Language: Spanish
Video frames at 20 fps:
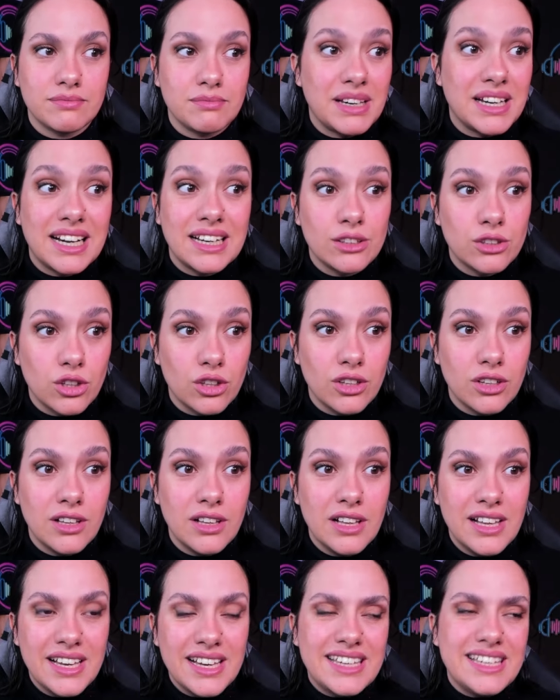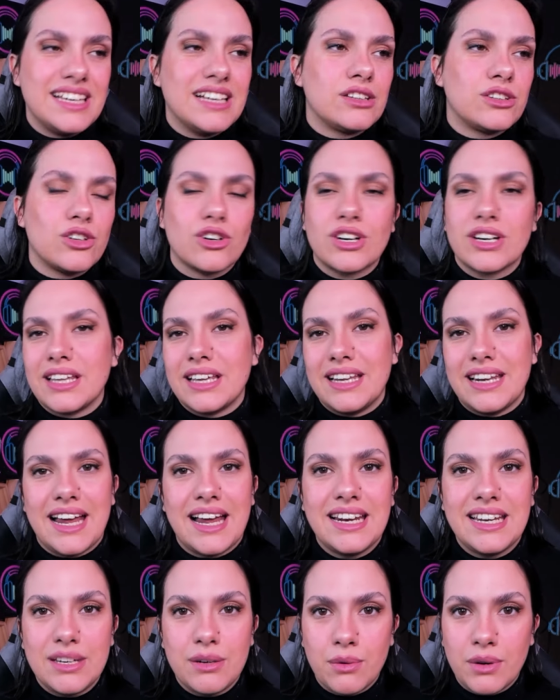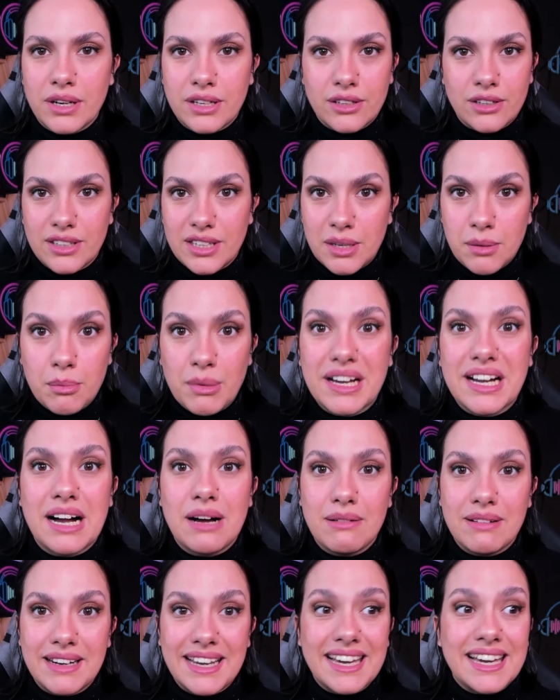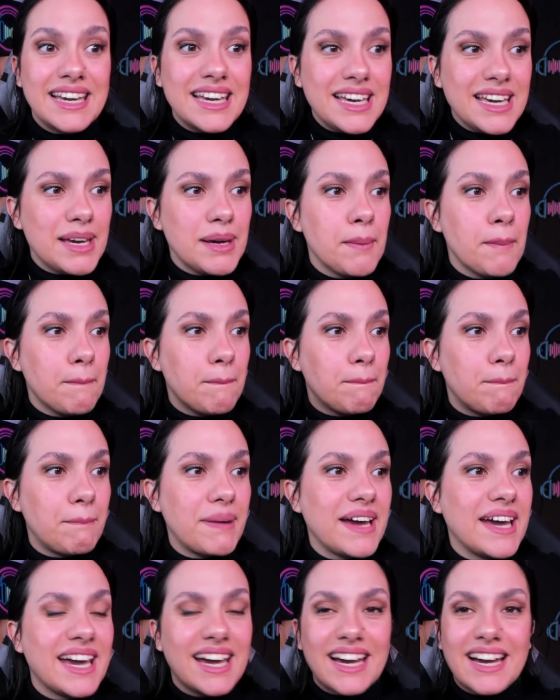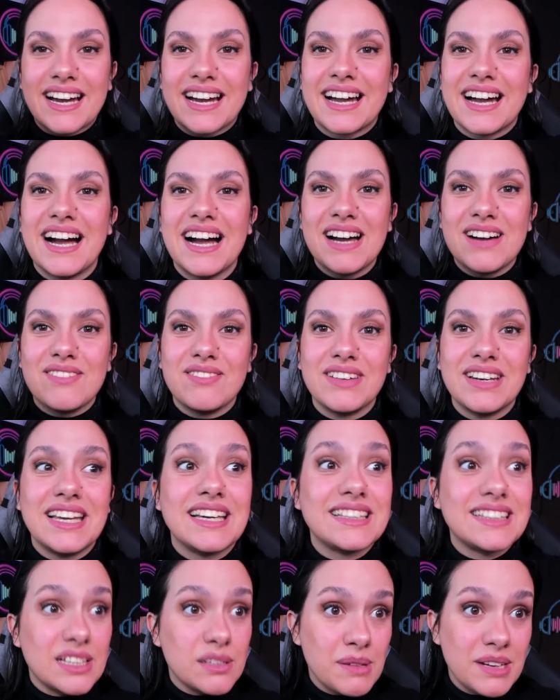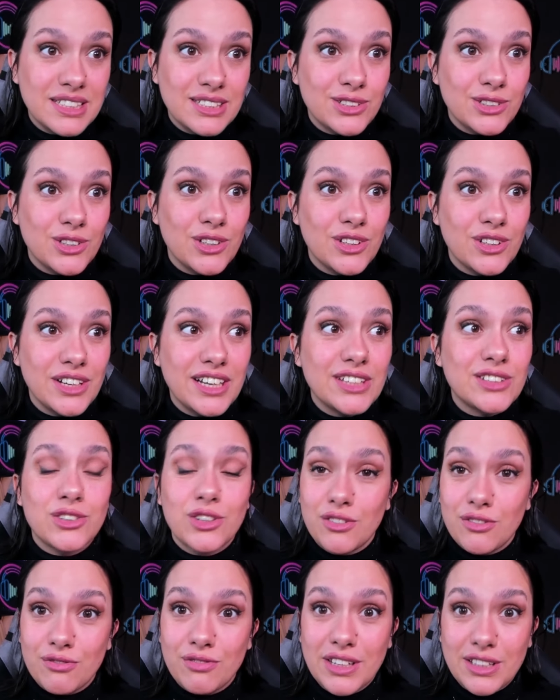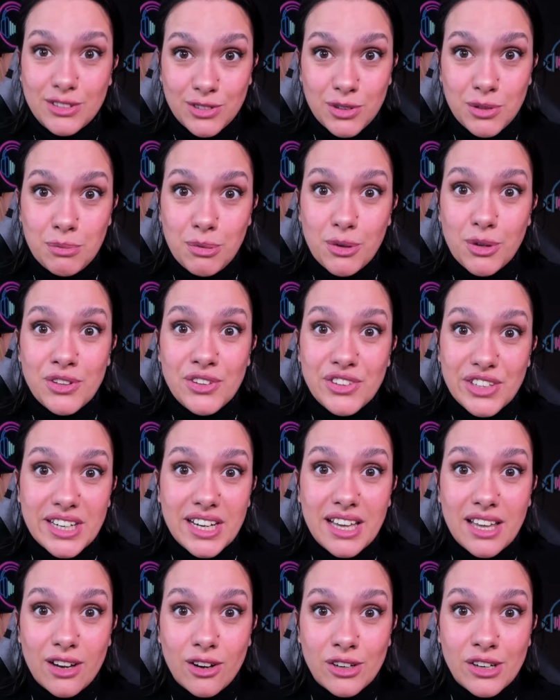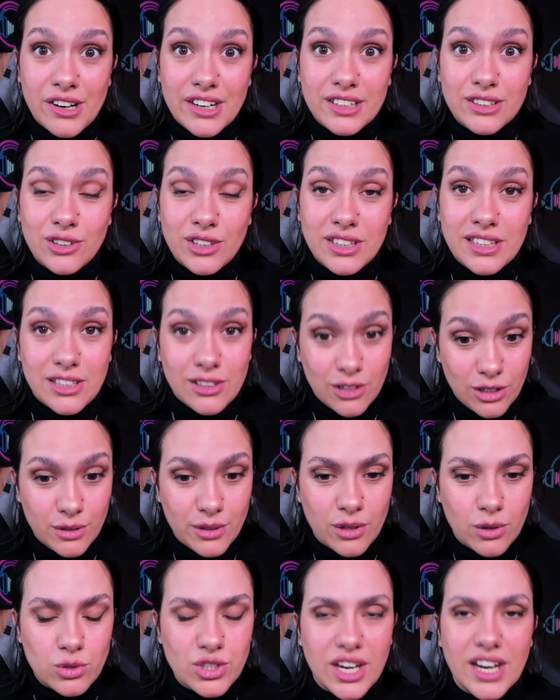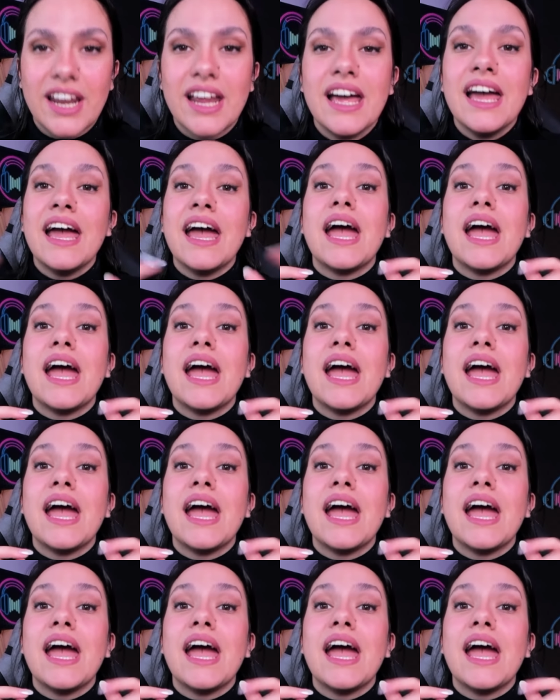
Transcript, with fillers: Me encantó. Y el toque de Lali, bueno, impecable. Impecable Impecable temazo. Estoy, estoy un poco intrigada con el resto del disco, lo voy a escuchar.